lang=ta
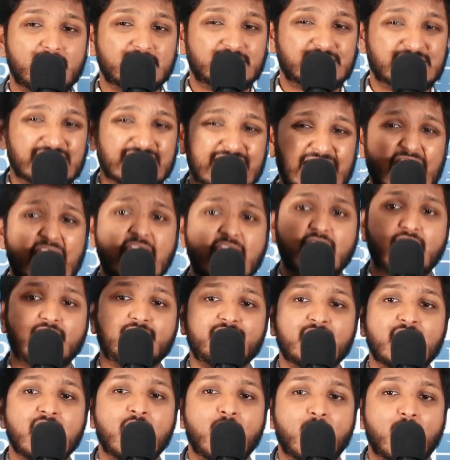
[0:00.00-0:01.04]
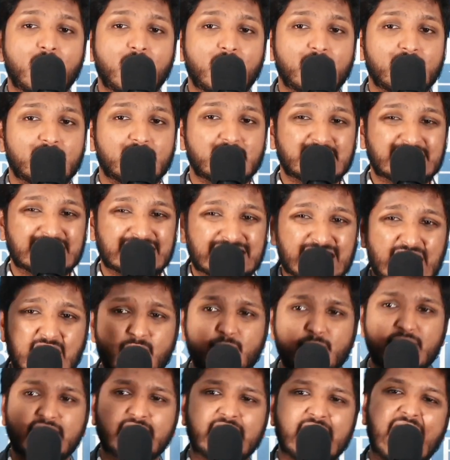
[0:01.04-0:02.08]
ஸ்லேவ் ஆர் அ
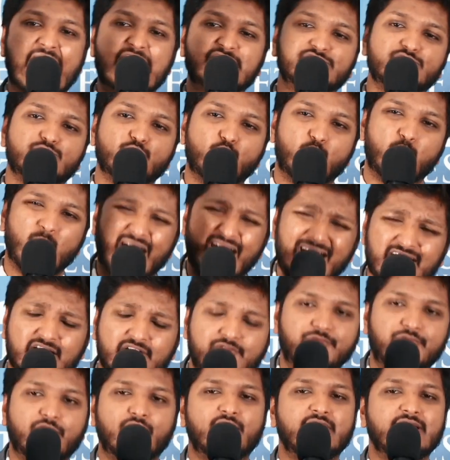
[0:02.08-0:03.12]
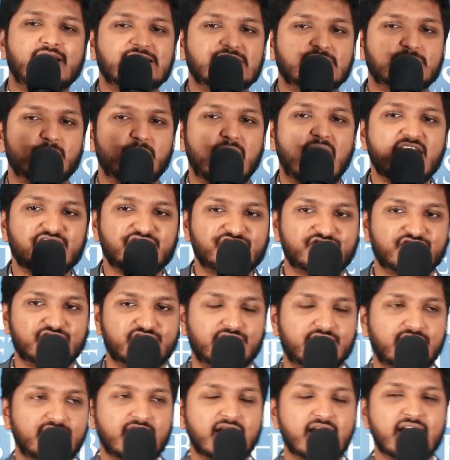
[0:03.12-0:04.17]
சர்வெண்ட் ஹேஸ் டு ஒர்க் ஃபார் ஹிஸ் மாஸ்டர்